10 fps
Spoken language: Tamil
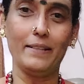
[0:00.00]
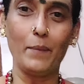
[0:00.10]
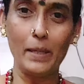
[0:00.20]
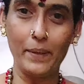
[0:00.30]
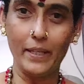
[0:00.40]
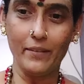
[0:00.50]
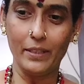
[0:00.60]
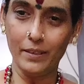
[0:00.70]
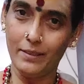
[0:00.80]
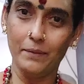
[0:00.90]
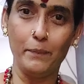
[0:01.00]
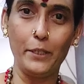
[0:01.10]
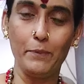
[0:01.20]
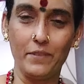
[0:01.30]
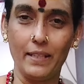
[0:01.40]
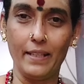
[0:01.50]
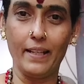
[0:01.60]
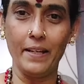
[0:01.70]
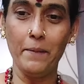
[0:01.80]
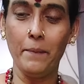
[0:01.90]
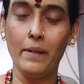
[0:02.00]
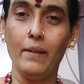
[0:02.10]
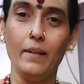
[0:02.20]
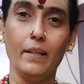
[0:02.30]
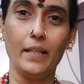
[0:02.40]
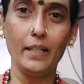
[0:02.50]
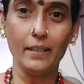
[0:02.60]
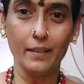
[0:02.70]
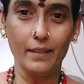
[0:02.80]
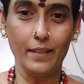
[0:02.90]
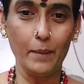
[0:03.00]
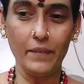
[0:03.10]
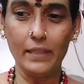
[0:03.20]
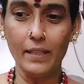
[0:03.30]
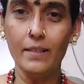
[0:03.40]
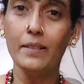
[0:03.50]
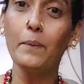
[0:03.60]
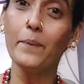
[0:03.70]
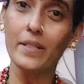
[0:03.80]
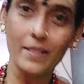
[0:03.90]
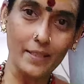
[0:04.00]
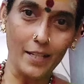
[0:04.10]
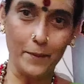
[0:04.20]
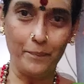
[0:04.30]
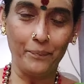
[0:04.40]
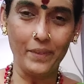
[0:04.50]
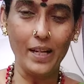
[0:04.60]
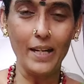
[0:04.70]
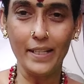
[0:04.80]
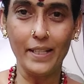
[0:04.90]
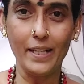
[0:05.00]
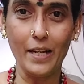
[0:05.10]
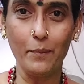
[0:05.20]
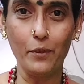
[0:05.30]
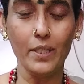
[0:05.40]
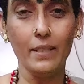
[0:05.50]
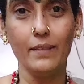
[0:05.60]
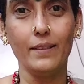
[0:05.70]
சமையல் பண்ணிட்டு வந்து மீண்டும் சந்திக்கிறேன் இன்றைக்கி நம்ம வீட்டில் பிரிஞ்சு சாதம் காய்கறிகள்லாம் போட்டு